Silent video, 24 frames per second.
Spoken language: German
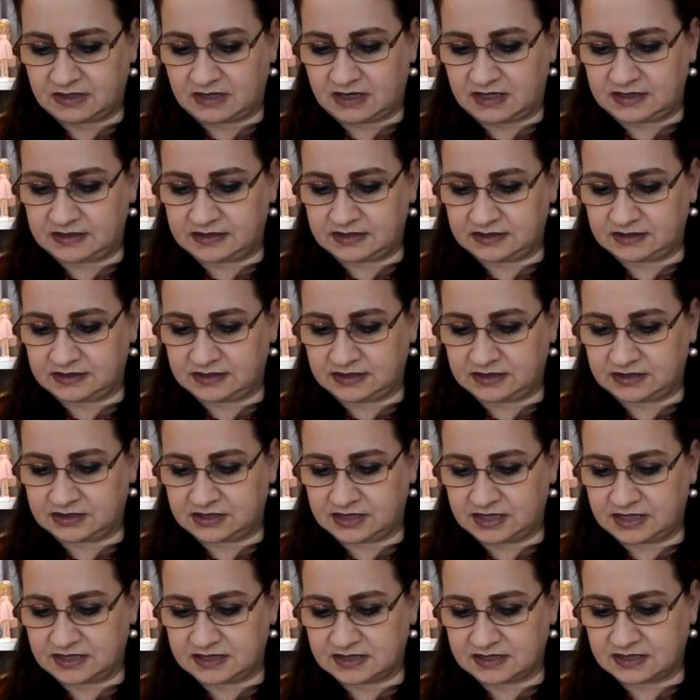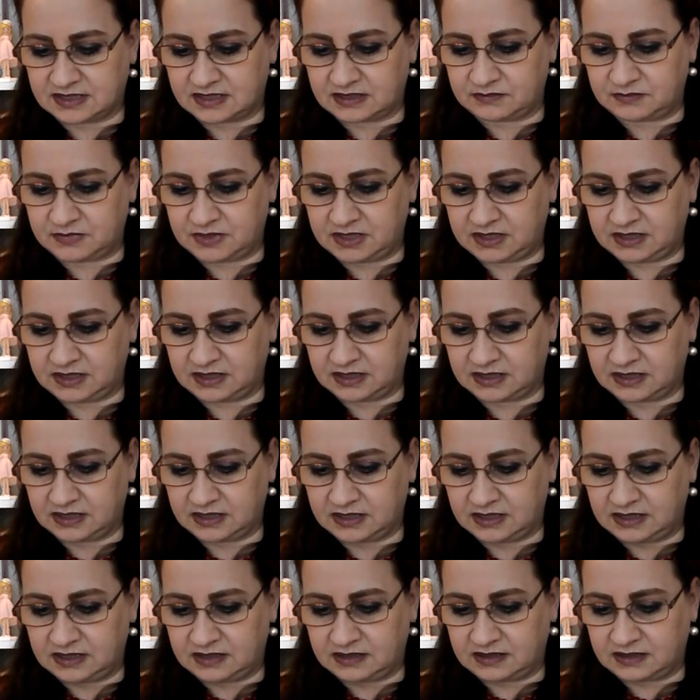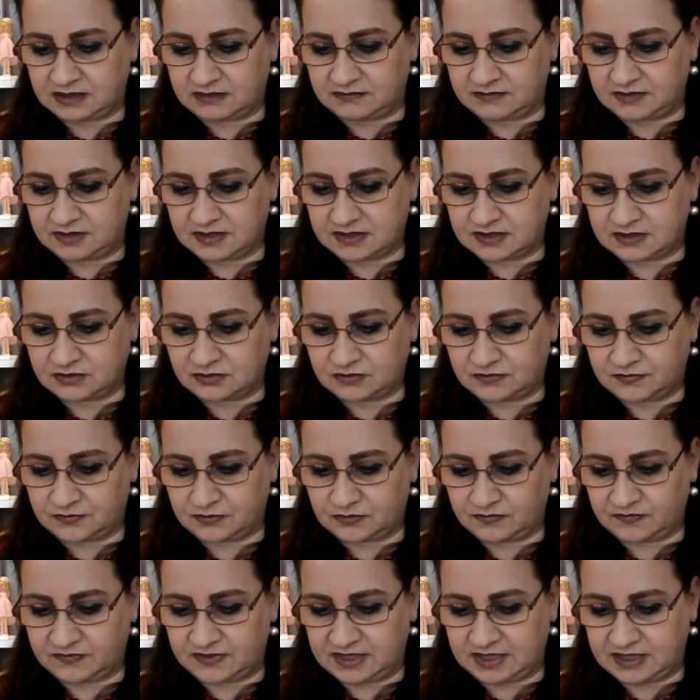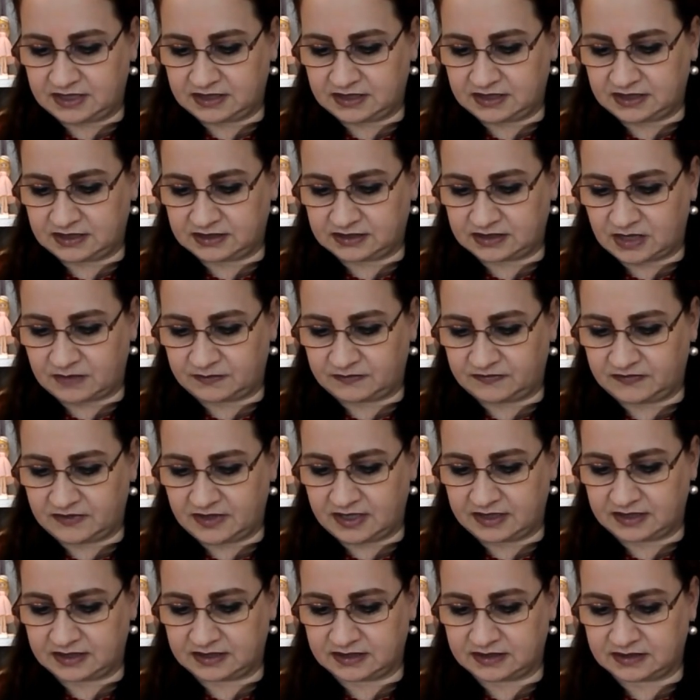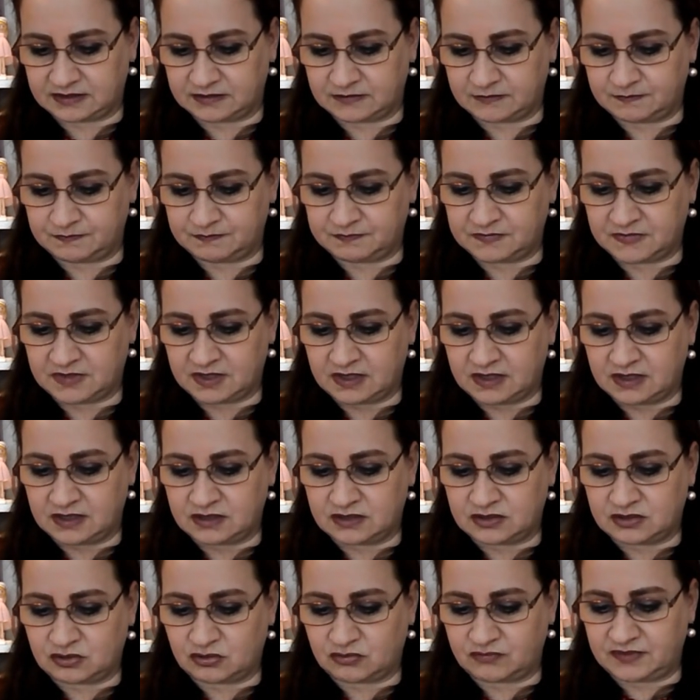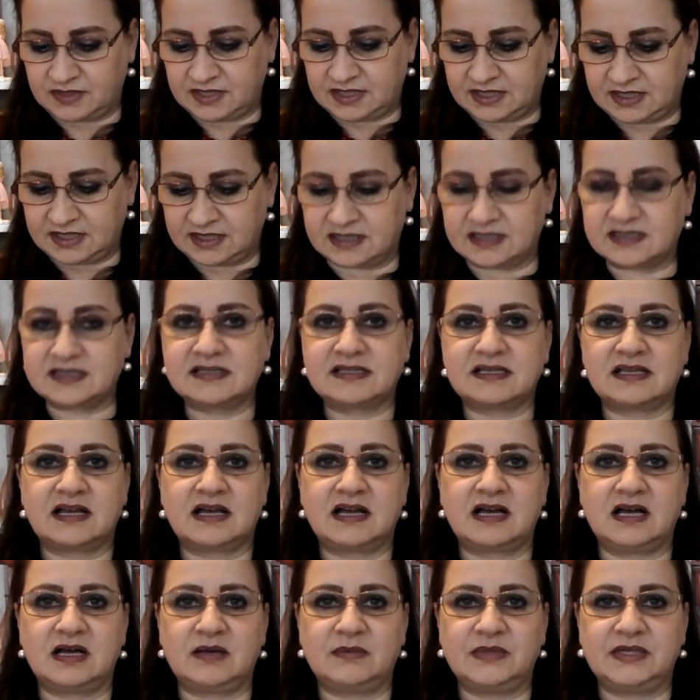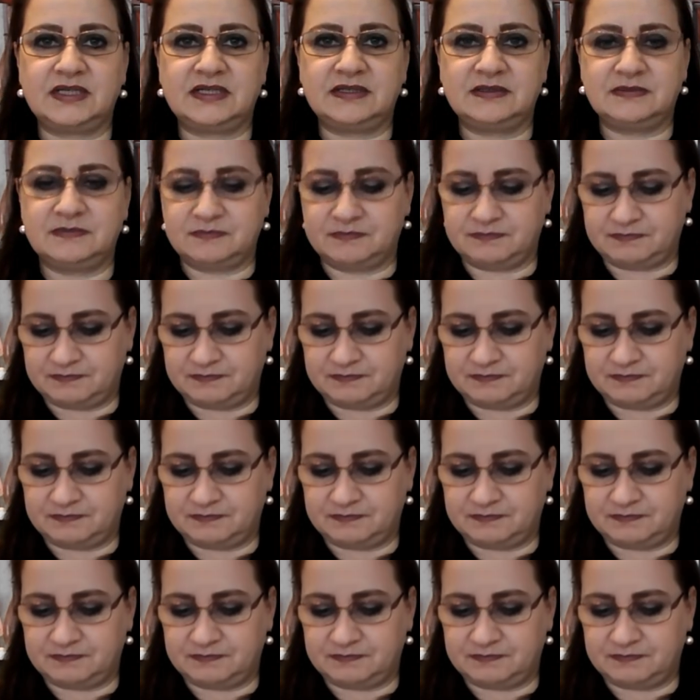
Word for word: Halte dich stets an mich, dann wirst du vom Weg nicht abweichen. So will ich es. Amen.